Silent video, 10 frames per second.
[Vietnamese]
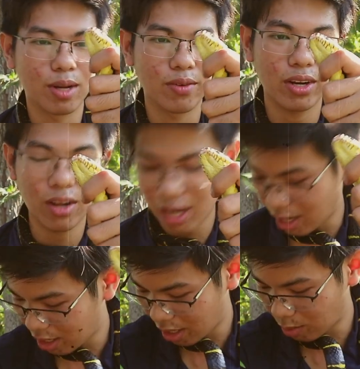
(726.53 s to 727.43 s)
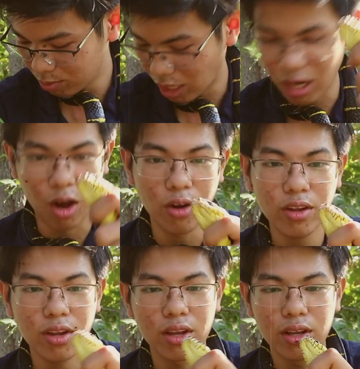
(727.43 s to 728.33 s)
con mà phải nói là không tật
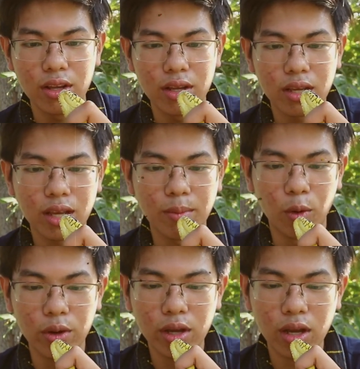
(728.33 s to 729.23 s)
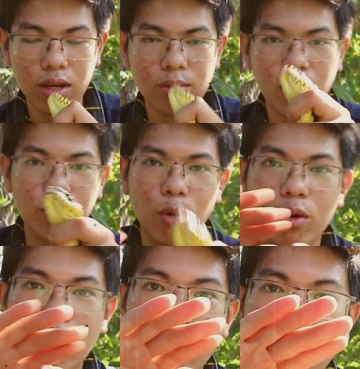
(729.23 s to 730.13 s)
lỗi cái mũi
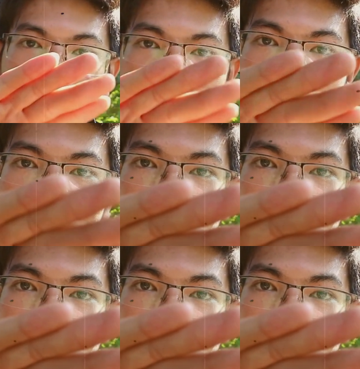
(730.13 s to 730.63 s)
cái mũi của nó nè